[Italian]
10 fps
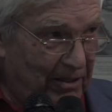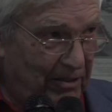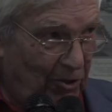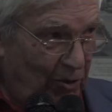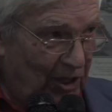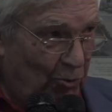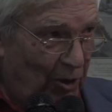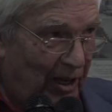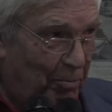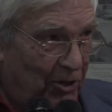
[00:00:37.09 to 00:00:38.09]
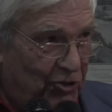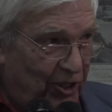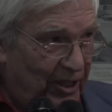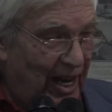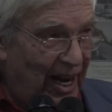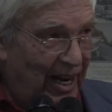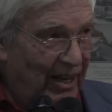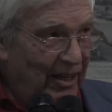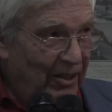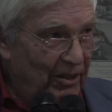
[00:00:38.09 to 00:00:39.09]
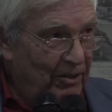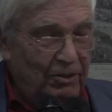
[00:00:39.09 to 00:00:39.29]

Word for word: no, la sua capacità eh,